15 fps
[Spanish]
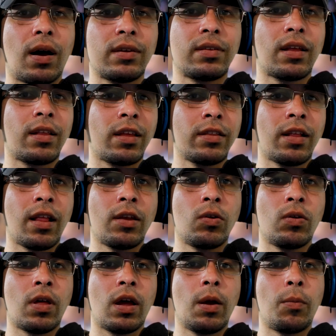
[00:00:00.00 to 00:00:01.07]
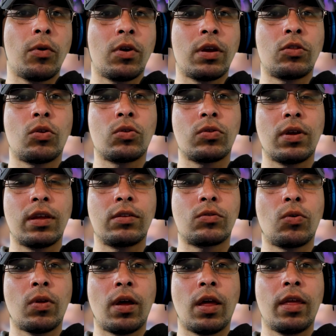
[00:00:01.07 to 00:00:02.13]
hasta tener ayuda en proyectos
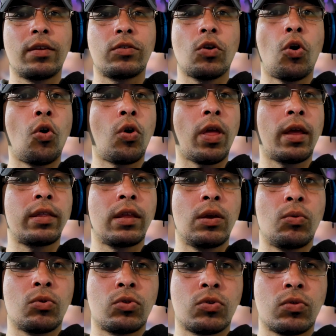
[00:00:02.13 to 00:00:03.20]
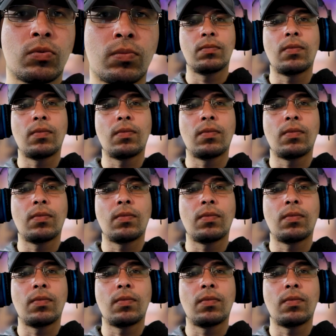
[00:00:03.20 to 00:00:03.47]
escolares o creativos.